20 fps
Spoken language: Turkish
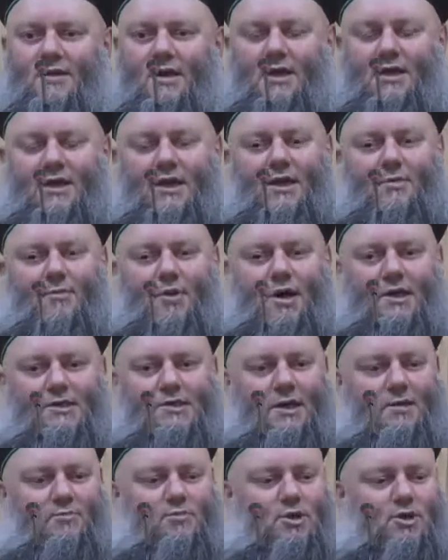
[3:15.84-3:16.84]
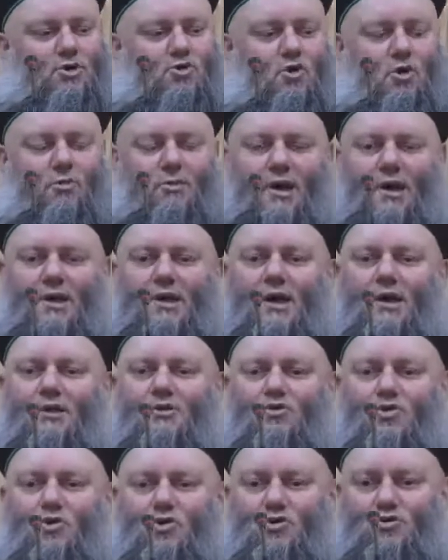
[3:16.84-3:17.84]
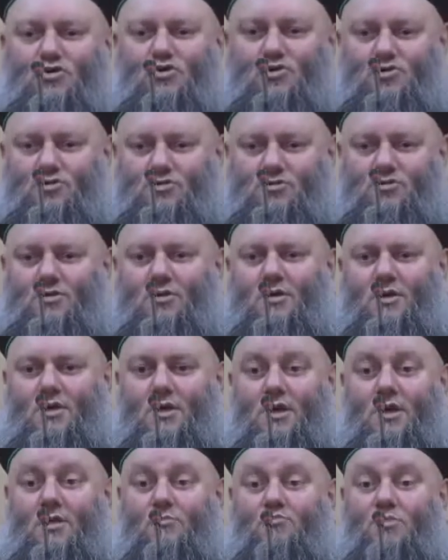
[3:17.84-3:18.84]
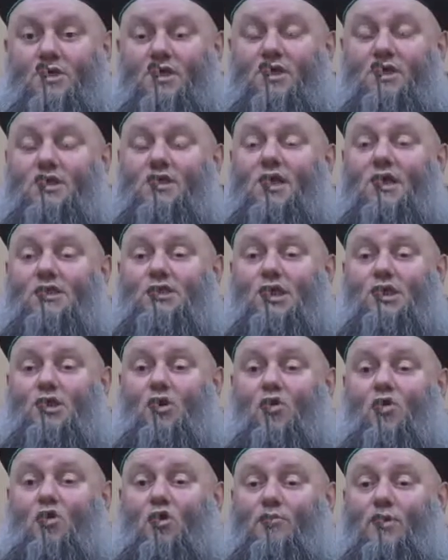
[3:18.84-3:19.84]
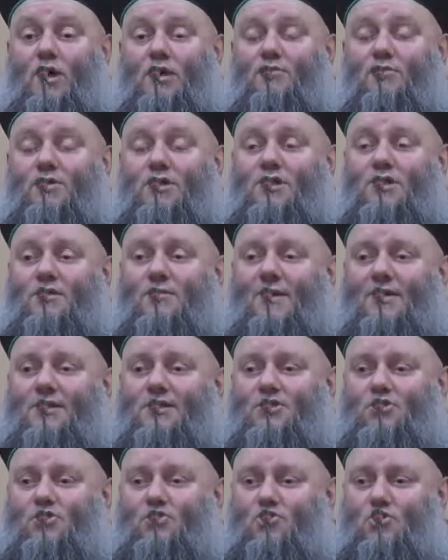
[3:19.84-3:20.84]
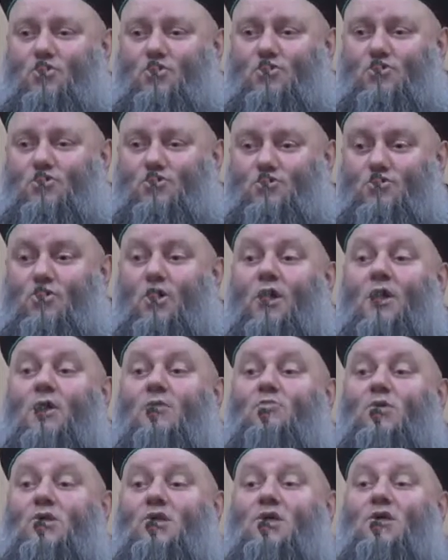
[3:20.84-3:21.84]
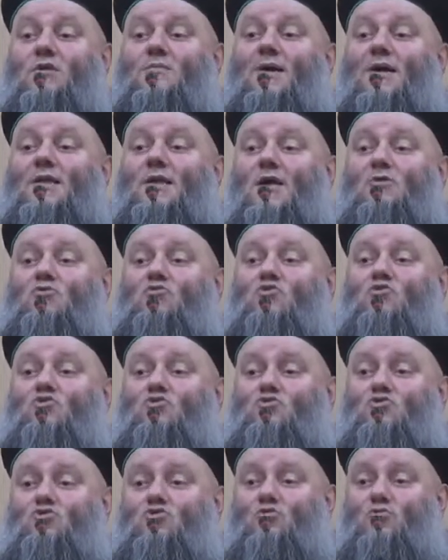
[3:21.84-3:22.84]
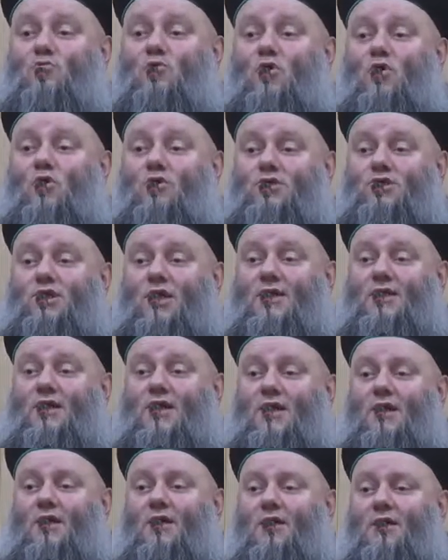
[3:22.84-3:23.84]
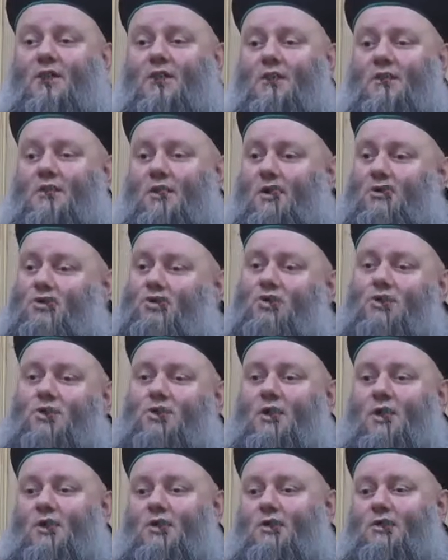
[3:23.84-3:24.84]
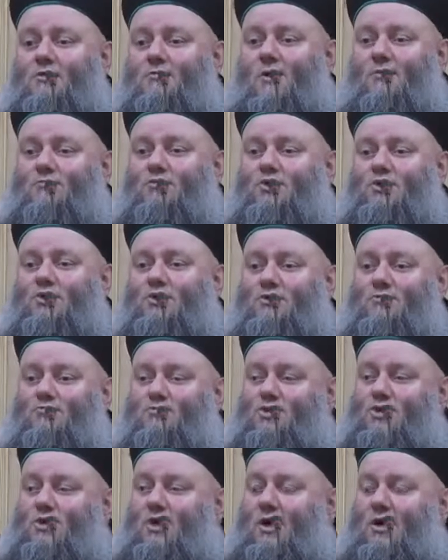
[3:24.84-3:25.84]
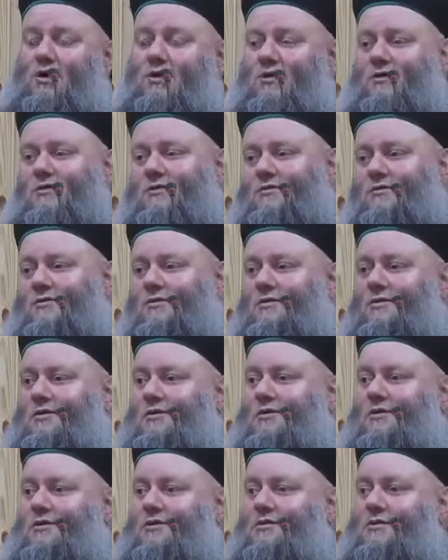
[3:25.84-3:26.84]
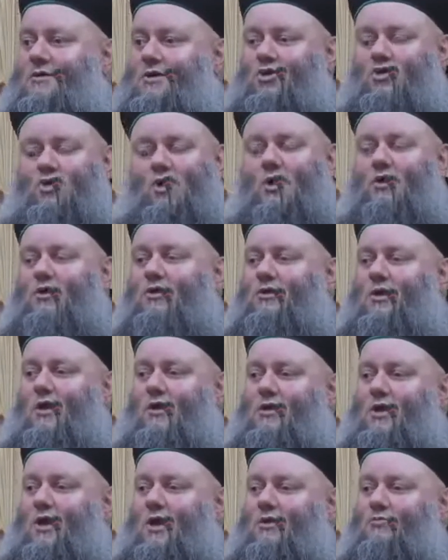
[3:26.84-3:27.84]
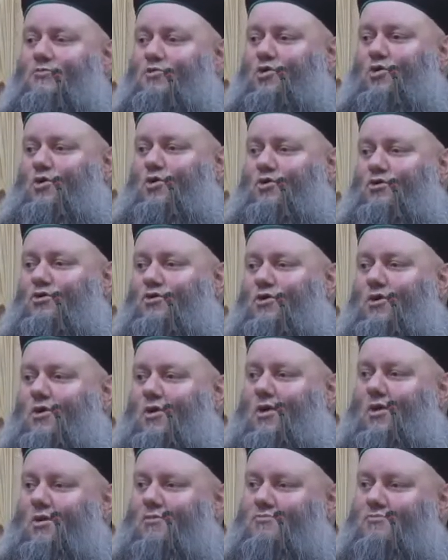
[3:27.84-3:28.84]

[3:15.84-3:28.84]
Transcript: Eline bazen bir roman alıyorsun. Bir gecede o romanı bitirmek istiyorsun. Bitirmeden uyku tutmuyor seni. Yatsıyı da kılmamışsın misal. Hiç aklına gelmiyor.